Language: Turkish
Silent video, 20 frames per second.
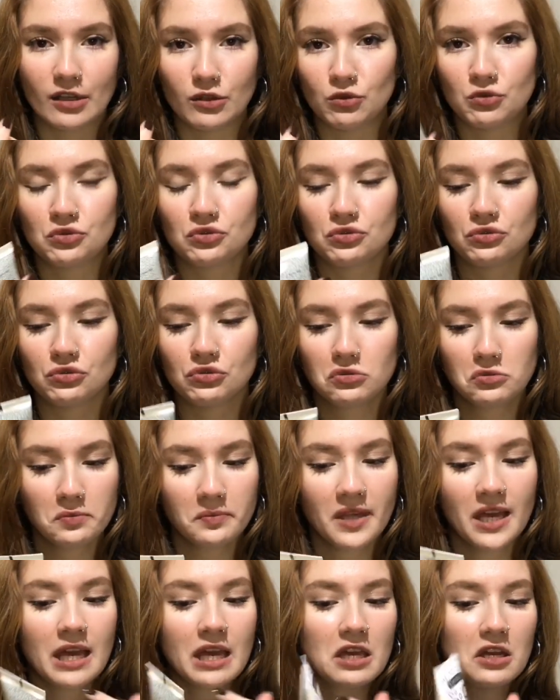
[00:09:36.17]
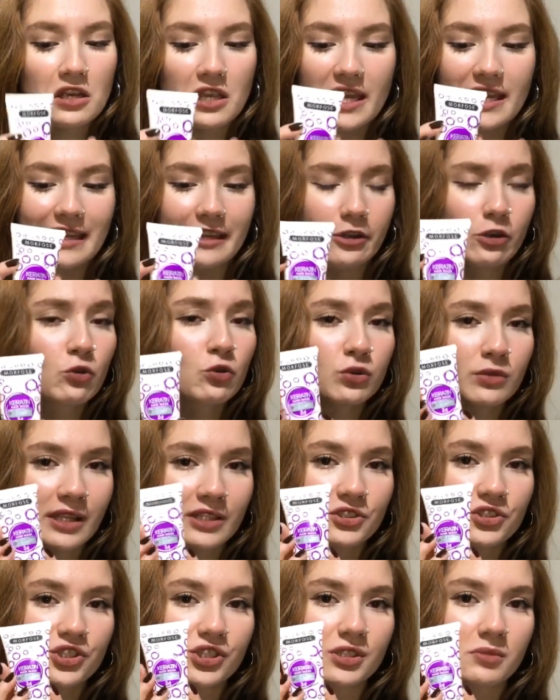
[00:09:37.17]
diye düşündüm. Gene de
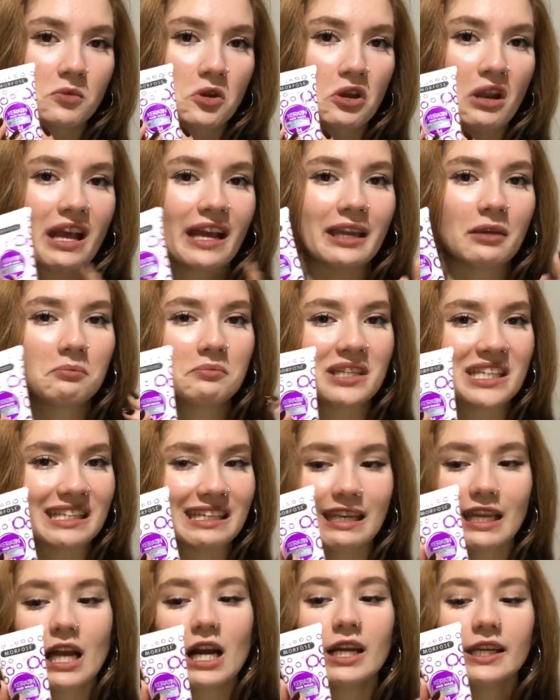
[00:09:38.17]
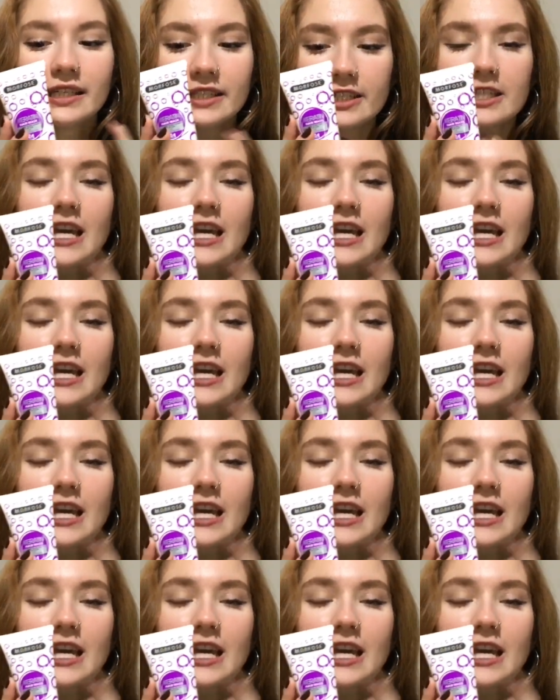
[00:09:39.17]
kullanışlı böyle hani 1-2 ay